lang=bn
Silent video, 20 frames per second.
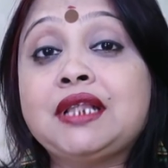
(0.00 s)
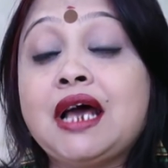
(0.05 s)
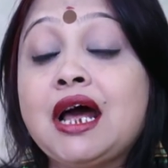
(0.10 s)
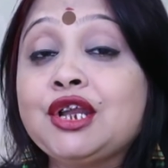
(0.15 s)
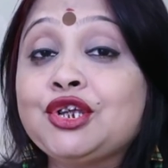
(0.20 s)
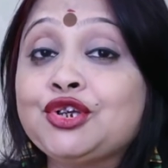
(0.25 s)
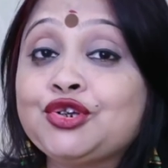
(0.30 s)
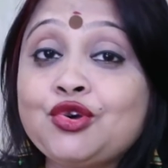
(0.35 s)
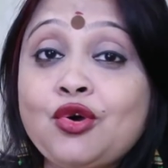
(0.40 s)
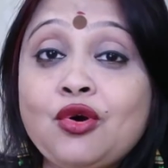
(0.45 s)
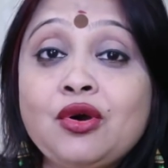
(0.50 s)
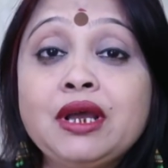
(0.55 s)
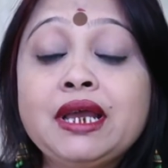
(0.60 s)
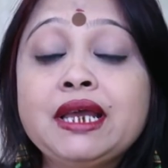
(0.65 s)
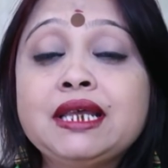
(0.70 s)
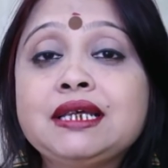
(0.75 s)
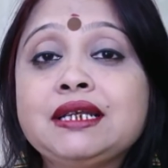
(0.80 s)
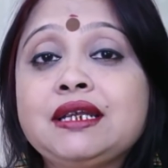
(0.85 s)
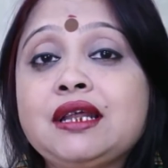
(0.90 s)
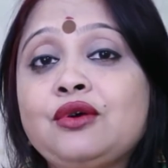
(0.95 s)
তার
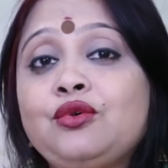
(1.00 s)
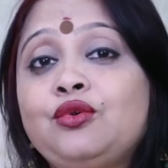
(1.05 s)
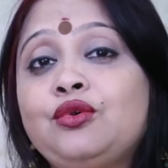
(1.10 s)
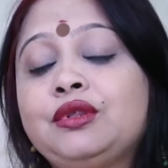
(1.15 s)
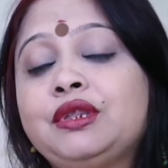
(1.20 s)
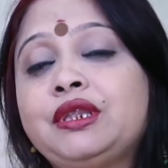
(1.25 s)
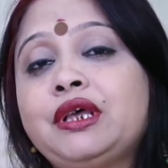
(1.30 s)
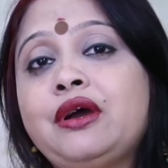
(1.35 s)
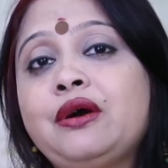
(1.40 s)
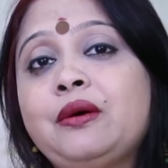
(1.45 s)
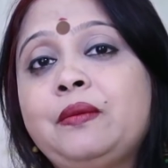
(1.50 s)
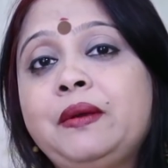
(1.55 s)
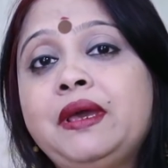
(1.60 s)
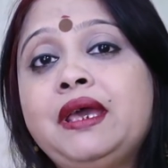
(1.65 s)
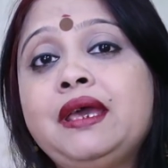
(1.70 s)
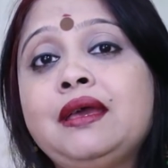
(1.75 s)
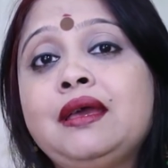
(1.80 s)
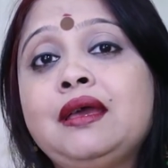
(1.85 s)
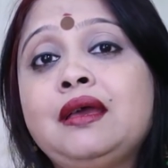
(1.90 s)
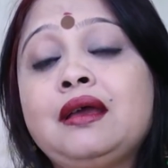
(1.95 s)
সঙ্গে যেটা করতে হবে
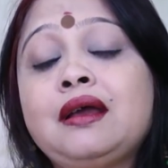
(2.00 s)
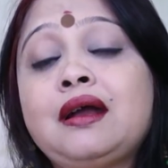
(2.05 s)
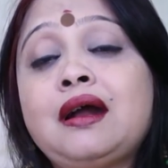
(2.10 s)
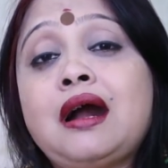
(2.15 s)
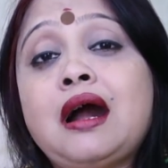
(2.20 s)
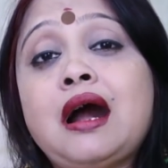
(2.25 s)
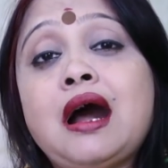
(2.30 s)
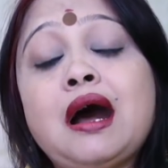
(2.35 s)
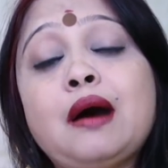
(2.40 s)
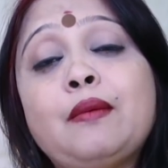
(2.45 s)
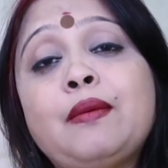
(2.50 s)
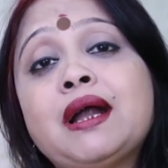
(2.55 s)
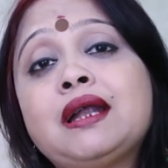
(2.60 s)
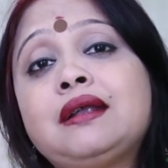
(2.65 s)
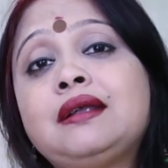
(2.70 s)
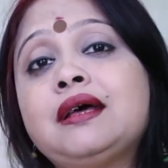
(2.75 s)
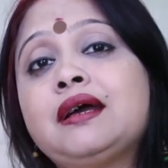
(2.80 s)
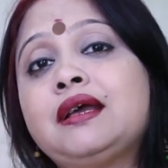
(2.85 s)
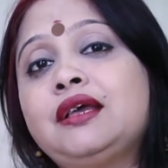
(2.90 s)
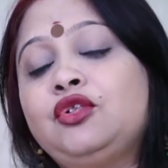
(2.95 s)

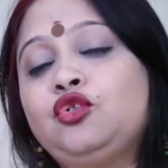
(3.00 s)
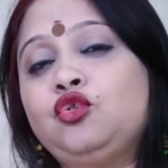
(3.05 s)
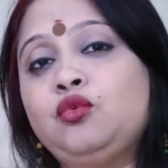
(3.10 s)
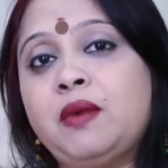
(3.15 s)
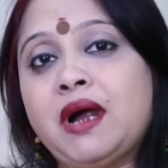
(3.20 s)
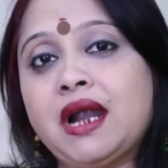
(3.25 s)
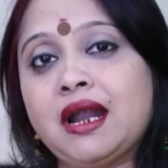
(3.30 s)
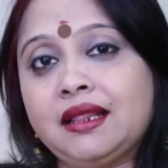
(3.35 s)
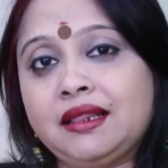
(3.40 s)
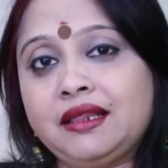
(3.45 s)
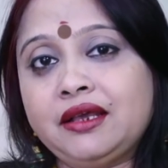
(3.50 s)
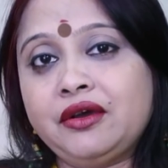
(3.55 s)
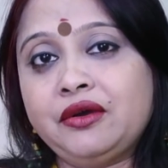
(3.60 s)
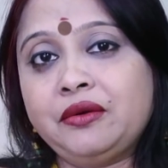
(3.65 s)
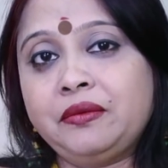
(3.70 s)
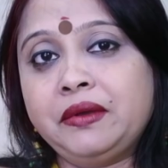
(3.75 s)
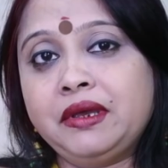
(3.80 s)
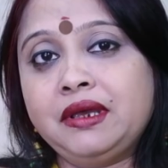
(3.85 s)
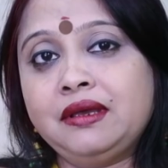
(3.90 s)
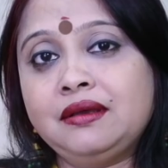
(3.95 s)
খাবারটা কিন্তু বাড়াতে
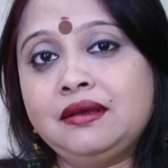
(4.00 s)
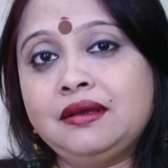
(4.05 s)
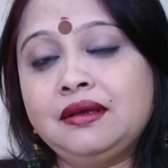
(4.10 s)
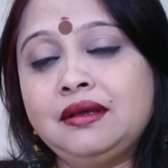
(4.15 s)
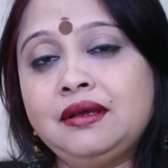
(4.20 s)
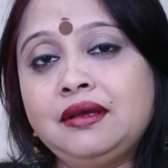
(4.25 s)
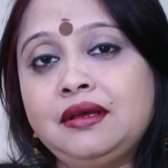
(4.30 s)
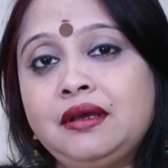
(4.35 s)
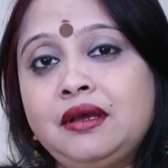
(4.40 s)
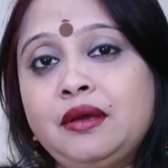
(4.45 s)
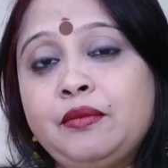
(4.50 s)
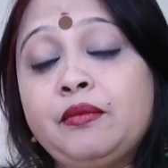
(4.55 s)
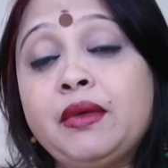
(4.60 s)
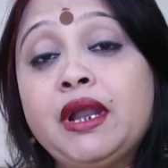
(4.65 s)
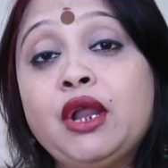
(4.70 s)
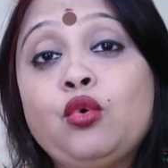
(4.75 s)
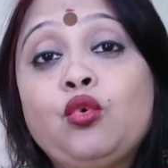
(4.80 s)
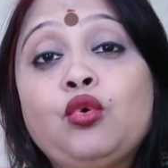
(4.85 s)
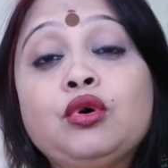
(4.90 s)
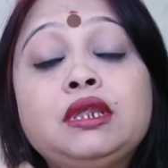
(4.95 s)
হবে
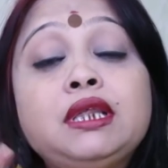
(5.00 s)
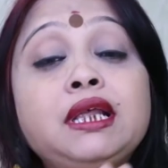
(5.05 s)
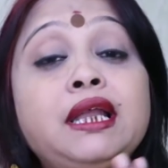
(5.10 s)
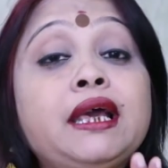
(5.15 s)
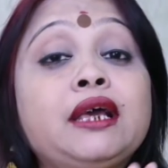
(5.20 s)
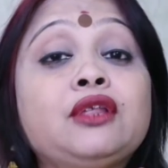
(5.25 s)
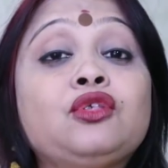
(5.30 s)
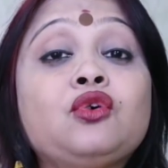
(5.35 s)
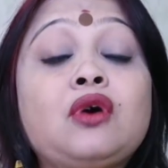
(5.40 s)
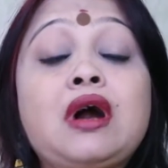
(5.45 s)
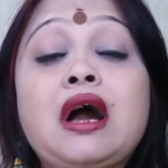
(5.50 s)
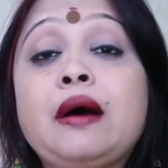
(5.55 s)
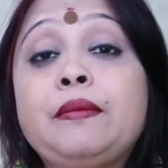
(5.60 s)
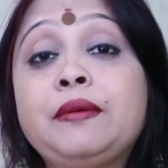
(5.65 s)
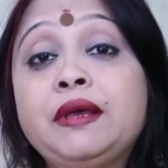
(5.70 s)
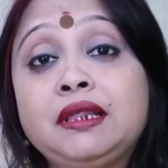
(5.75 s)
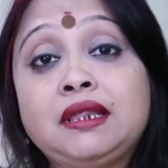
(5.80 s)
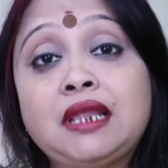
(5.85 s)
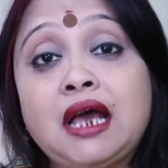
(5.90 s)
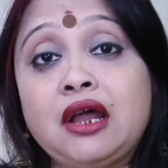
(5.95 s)
মানে অতিরিক্ত
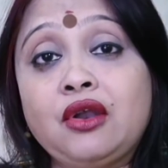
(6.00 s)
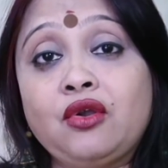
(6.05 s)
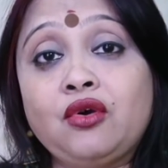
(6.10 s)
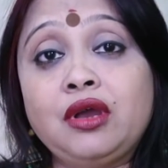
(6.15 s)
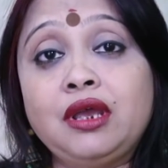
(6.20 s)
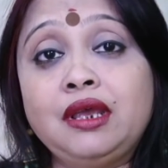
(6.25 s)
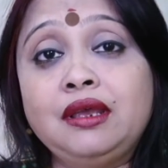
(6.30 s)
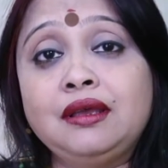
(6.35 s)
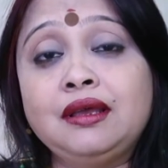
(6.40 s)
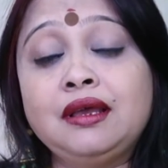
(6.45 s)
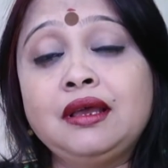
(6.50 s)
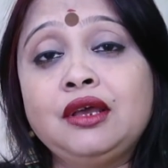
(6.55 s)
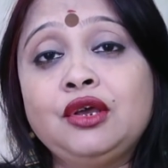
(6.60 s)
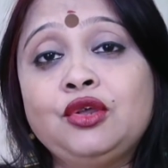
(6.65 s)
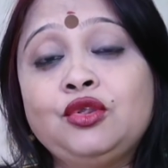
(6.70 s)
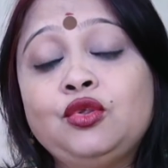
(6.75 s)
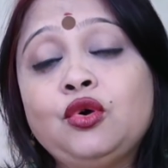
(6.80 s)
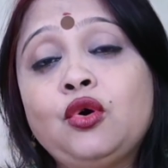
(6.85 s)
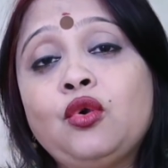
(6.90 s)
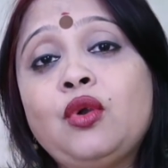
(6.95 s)
খাবেন তা নয়
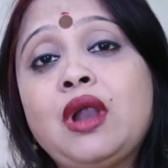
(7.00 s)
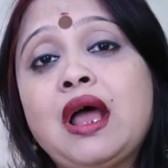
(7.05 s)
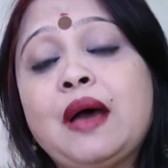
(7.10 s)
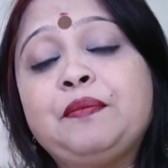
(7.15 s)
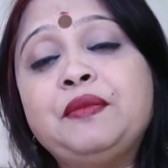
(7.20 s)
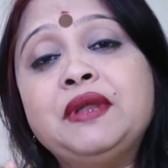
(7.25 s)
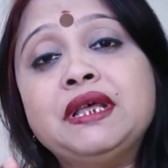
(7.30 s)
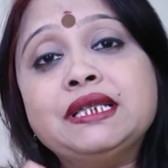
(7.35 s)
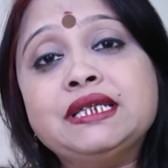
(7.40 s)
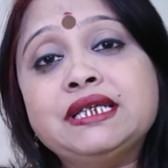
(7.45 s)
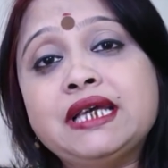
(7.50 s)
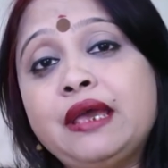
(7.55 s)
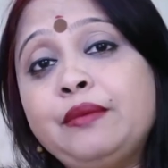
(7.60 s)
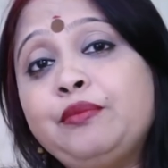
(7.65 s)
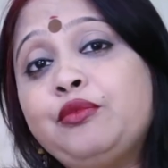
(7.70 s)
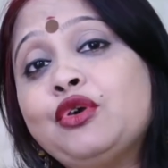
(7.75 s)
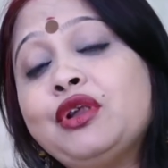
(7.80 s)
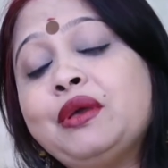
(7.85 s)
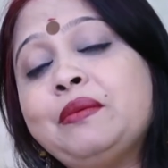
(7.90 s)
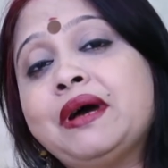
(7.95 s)
ধরুন আপনি যেই
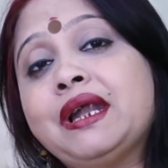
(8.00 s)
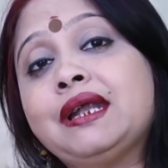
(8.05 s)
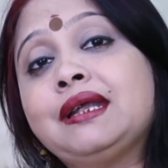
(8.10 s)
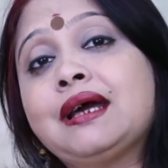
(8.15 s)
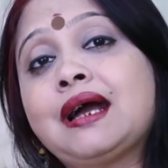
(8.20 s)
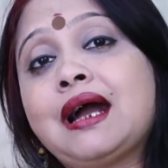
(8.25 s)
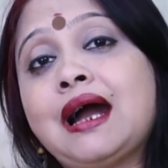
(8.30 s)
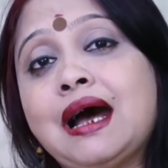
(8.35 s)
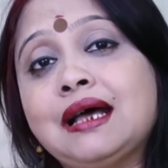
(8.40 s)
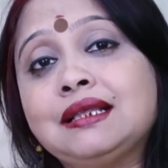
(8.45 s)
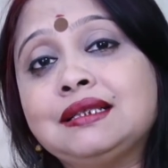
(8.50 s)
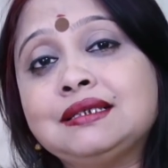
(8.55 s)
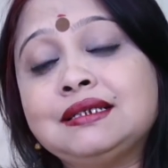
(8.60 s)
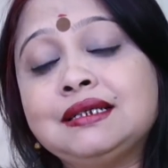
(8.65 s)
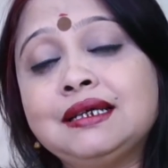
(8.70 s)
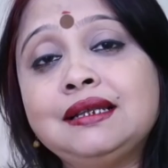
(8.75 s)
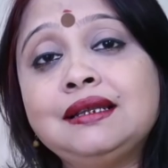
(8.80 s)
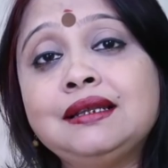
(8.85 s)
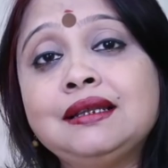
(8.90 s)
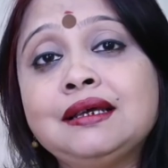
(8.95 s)
পরিমাণটা
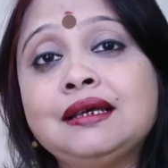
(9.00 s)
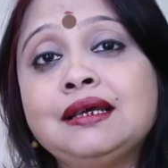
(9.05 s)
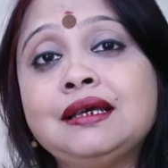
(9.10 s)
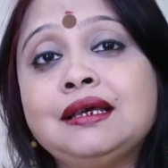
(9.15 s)
খাচ্ছেন